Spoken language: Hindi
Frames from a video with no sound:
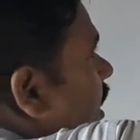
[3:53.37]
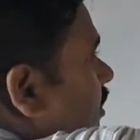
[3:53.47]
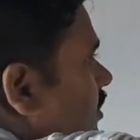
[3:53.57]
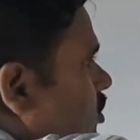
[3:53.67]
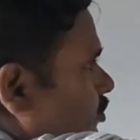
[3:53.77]

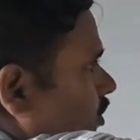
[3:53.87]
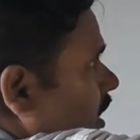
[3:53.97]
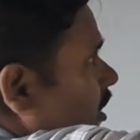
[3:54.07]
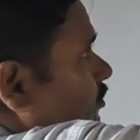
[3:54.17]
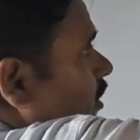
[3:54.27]
भारत के
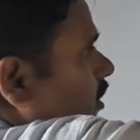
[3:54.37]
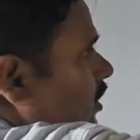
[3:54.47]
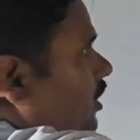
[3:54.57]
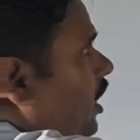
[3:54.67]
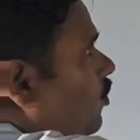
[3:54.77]
संविधान में
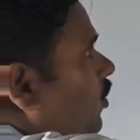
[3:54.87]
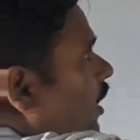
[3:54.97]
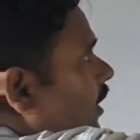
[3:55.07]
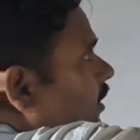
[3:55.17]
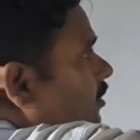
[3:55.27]
लिखा
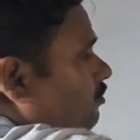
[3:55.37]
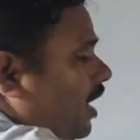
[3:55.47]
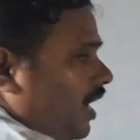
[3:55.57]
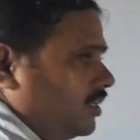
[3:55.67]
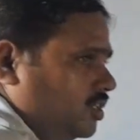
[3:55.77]
हुआ है
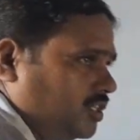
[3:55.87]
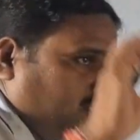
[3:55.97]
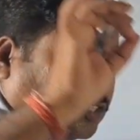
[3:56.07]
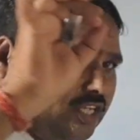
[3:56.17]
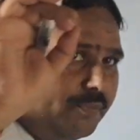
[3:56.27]
भाग छः
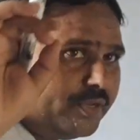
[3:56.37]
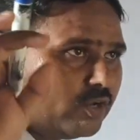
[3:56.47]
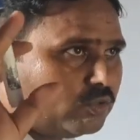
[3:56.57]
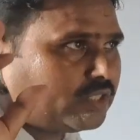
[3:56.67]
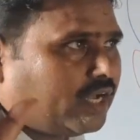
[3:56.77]
जैसे
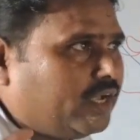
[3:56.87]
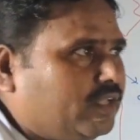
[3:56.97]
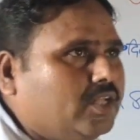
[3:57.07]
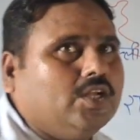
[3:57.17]
चैप्टर होता है